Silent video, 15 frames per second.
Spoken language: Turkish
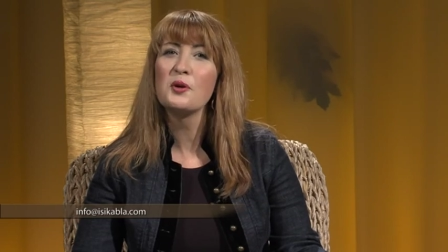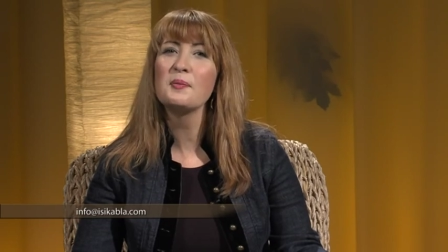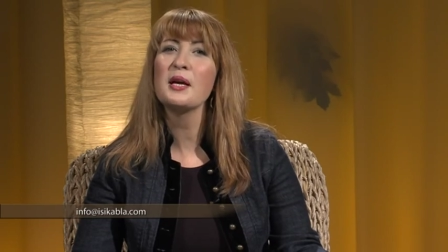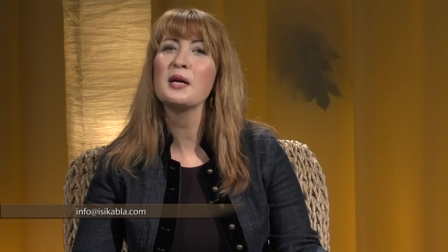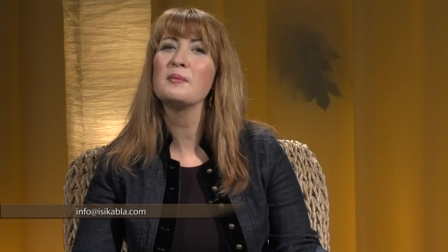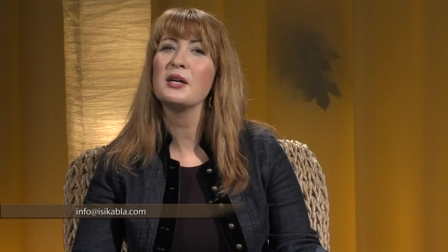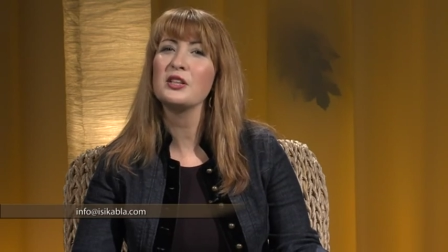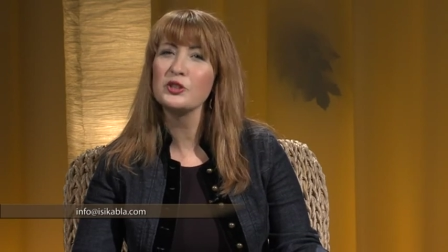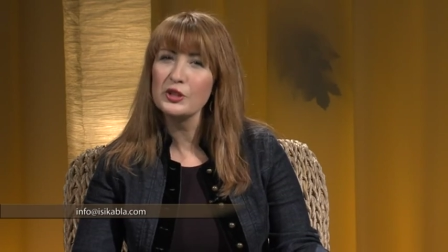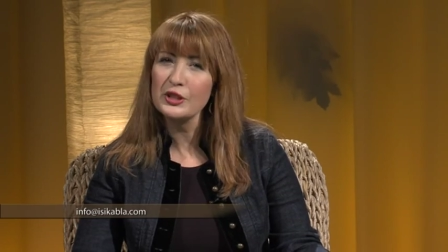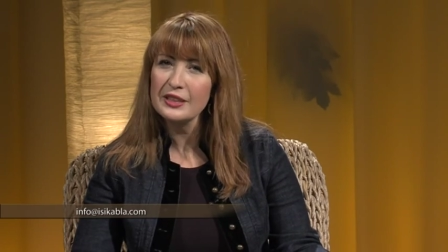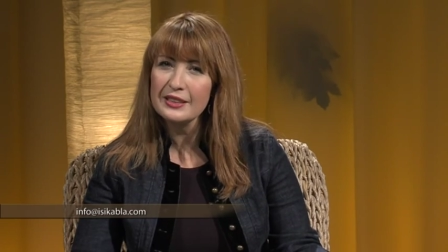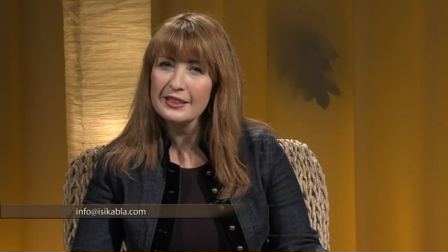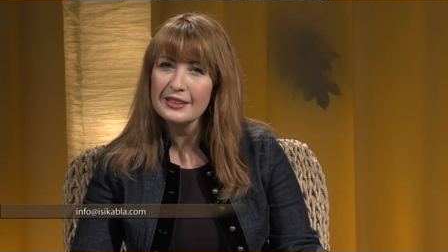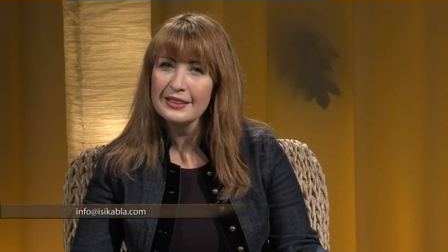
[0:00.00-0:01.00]
görmeye
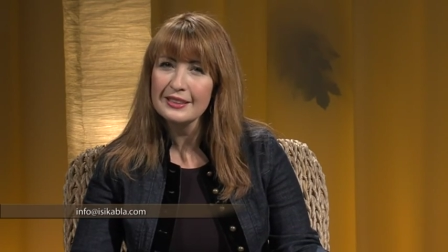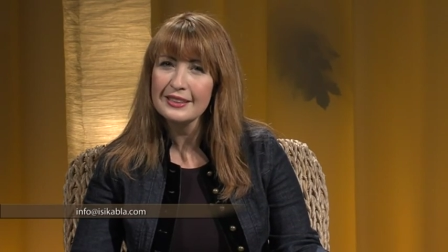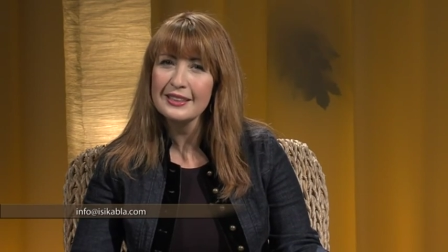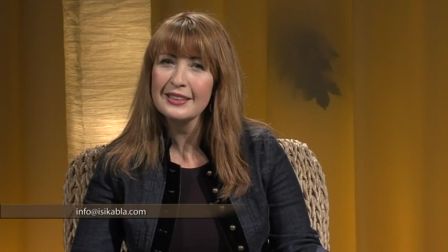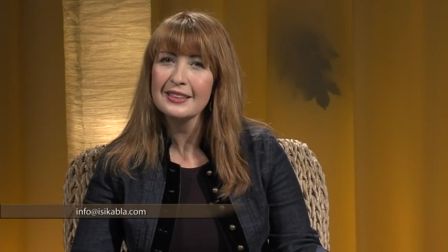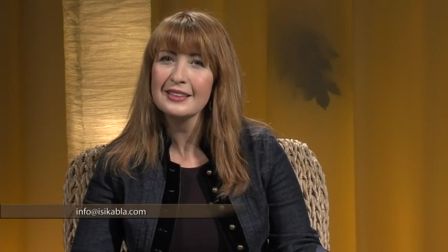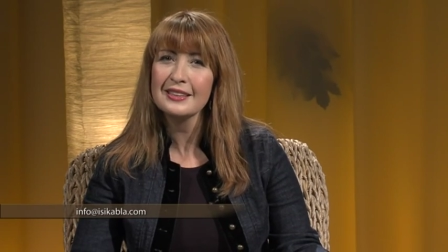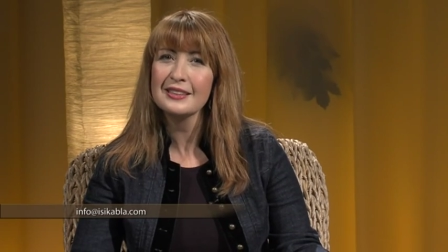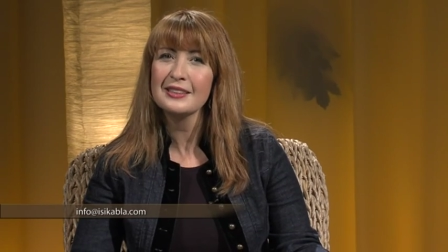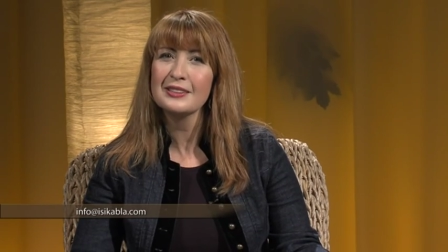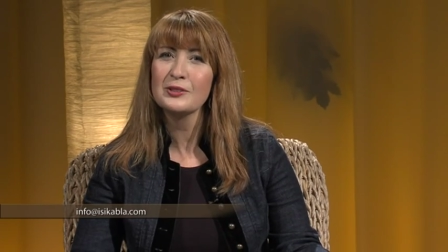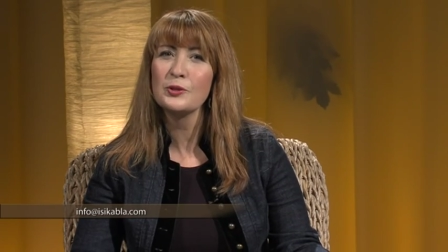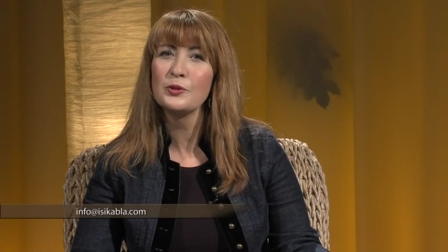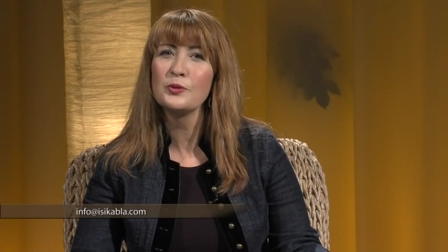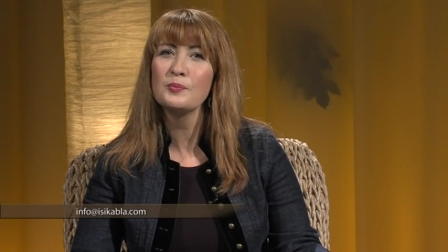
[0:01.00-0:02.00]
başladık. E,
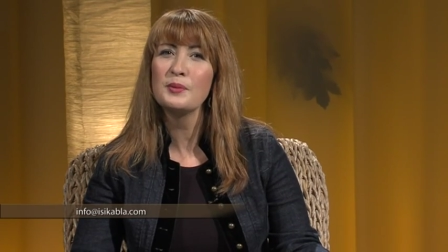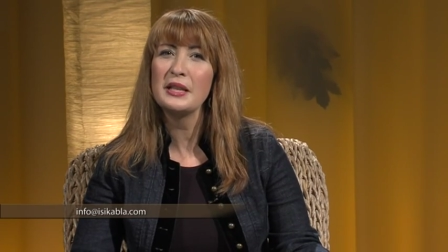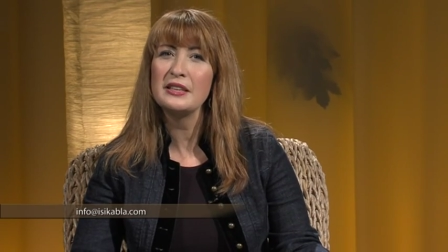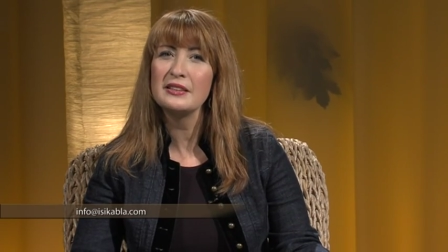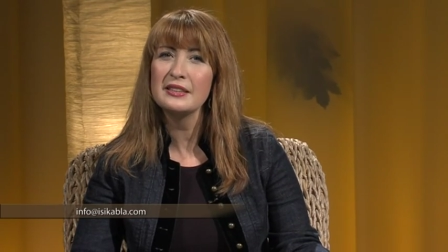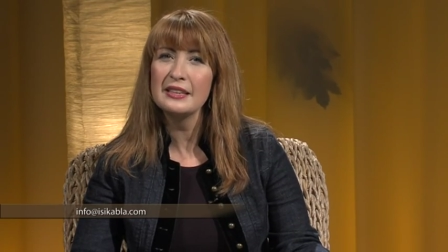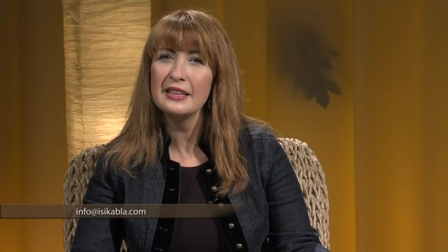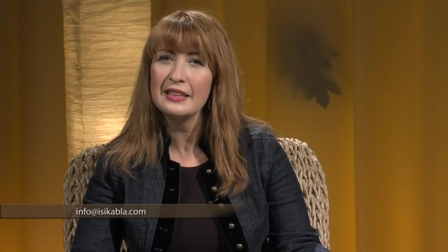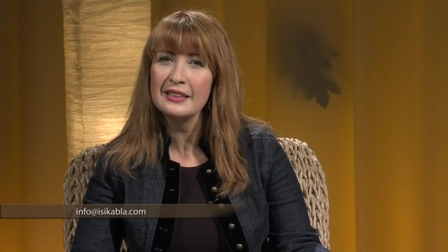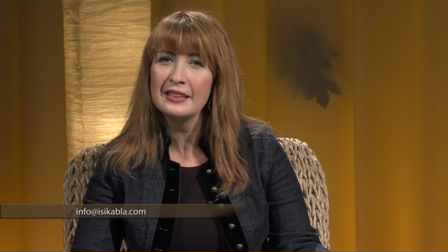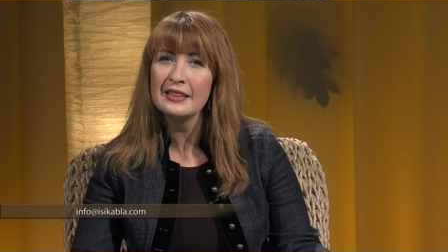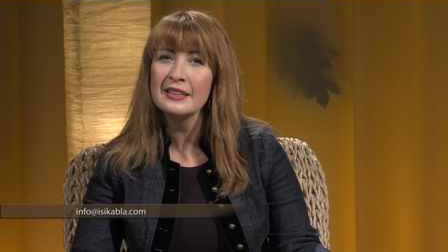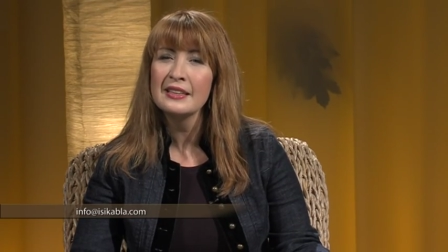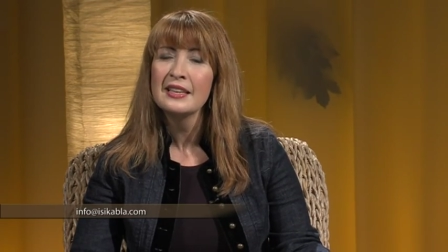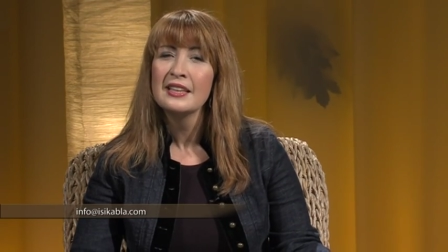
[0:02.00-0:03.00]
sonun
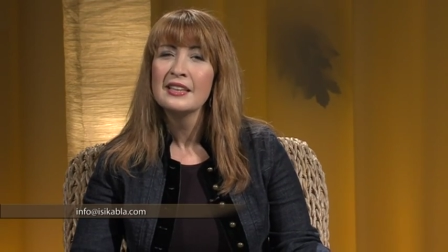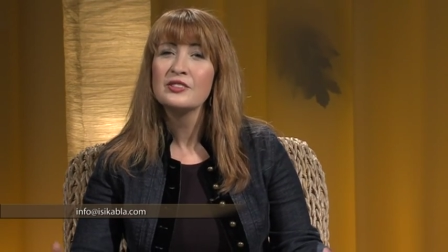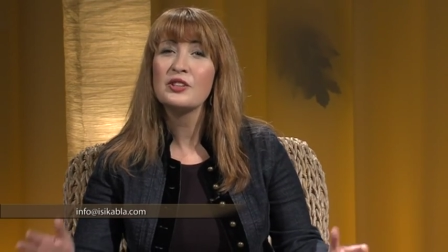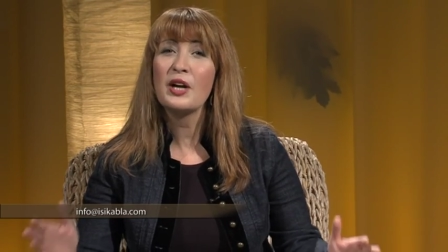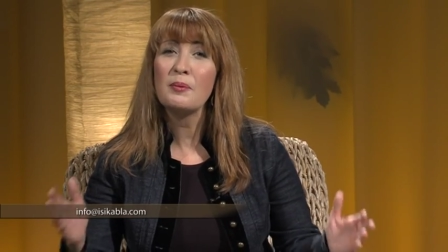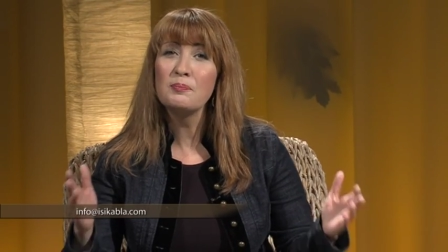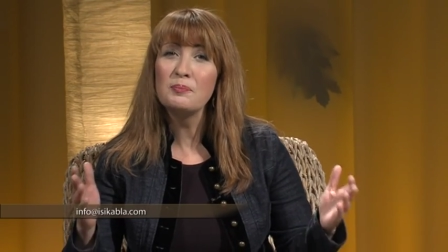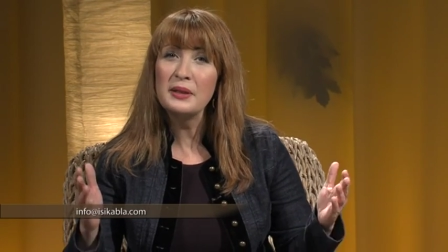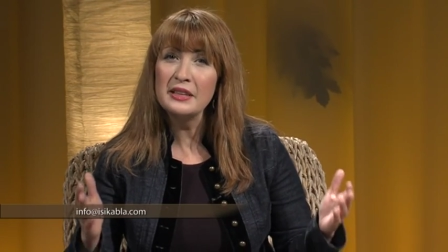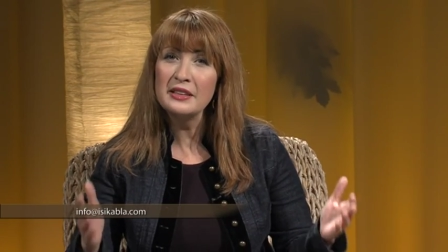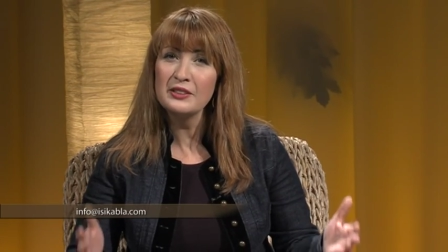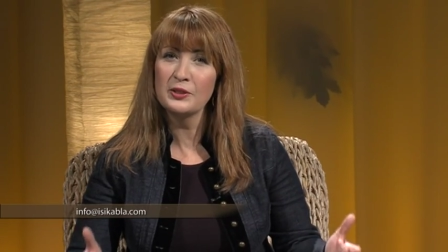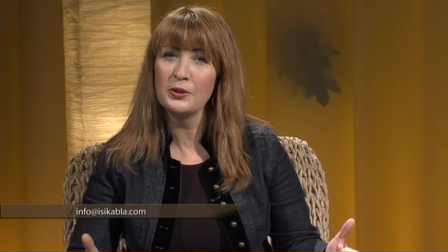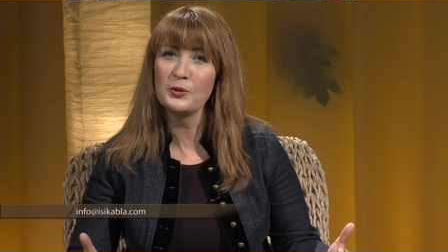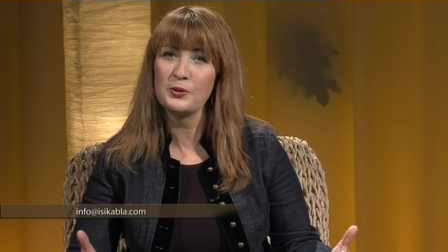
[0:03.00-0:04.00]
belirtilerini
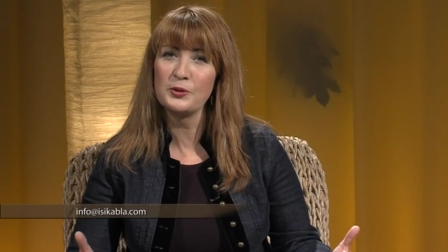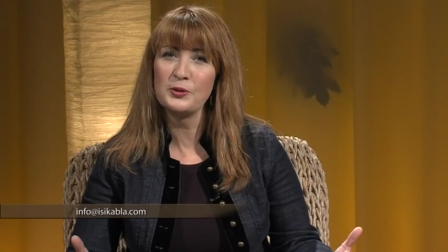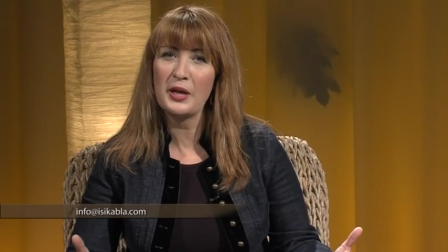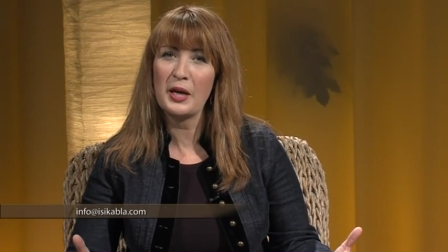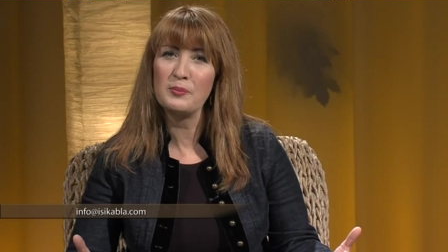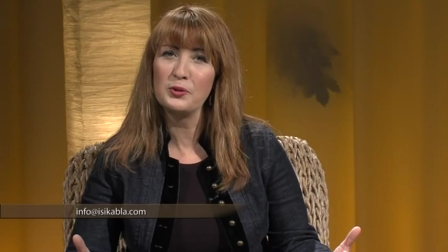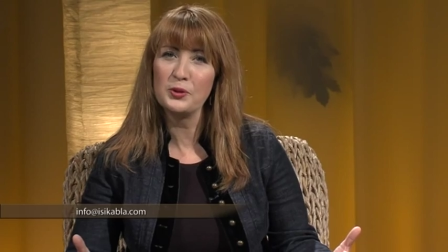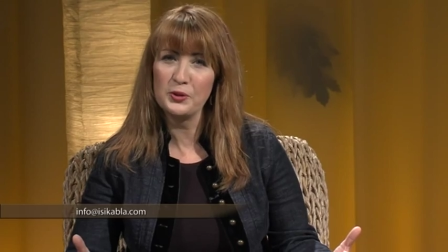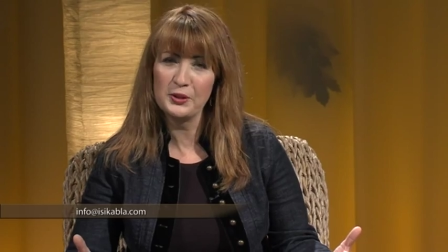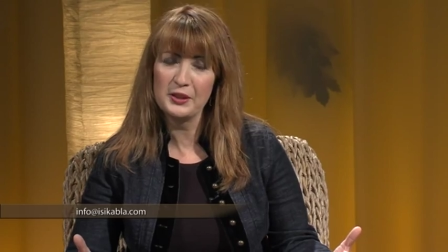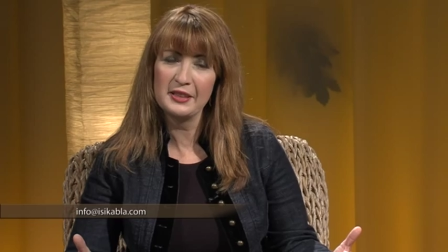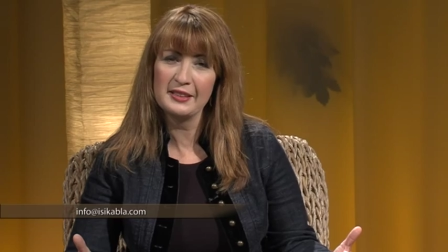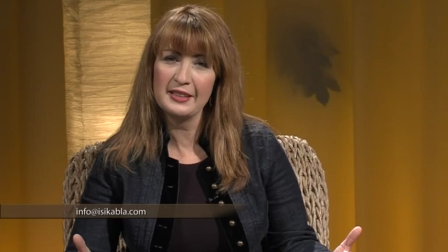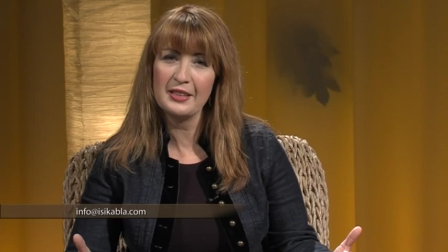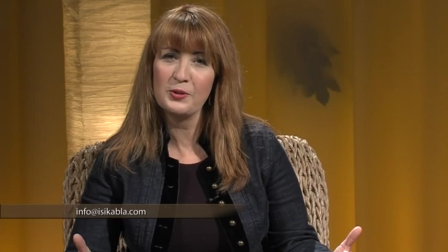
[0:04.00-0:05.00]
Rabbin sözünden bugün
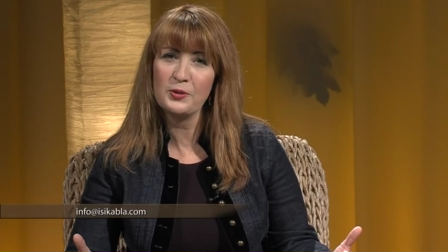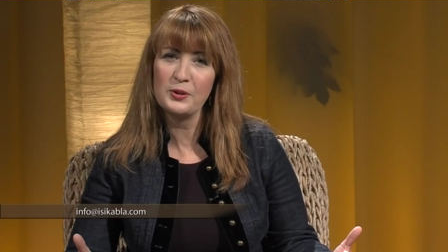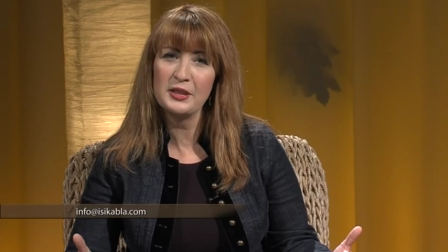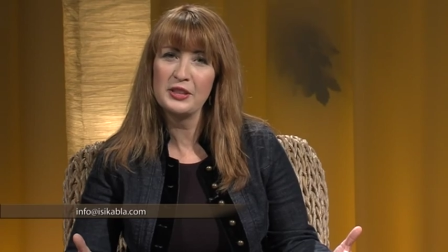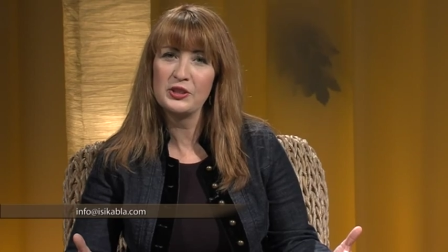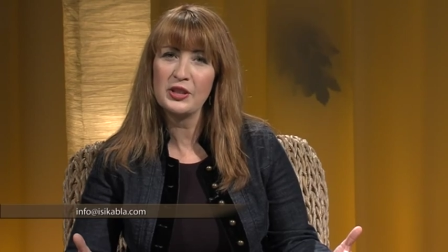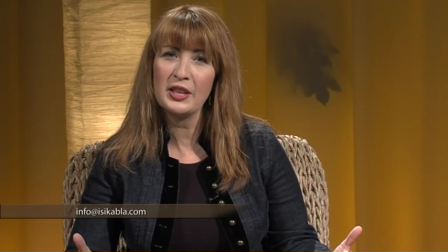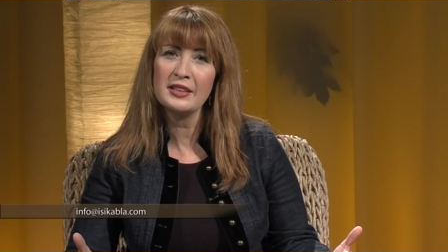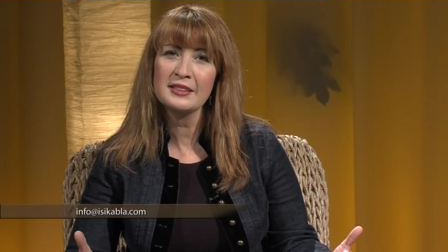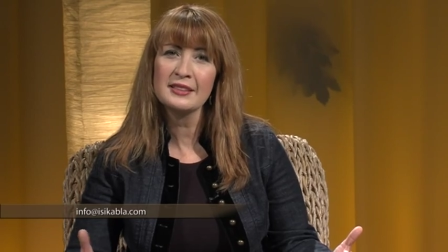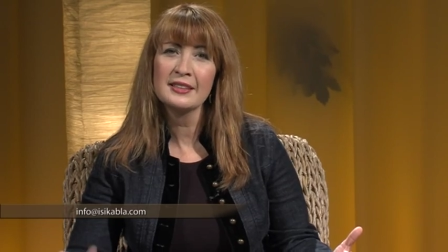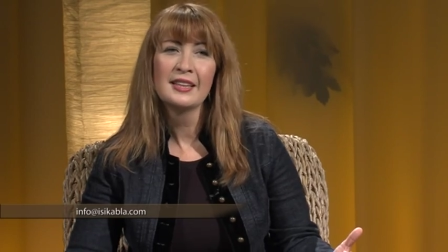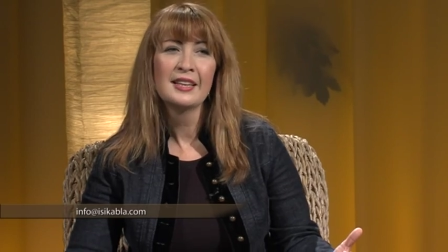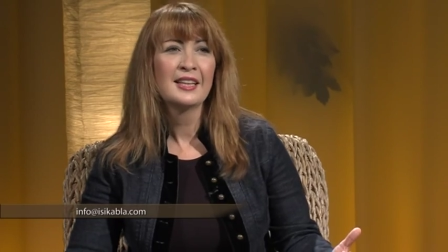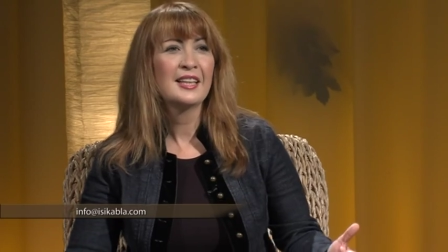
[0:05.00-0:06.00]
sizlere okuyacağız.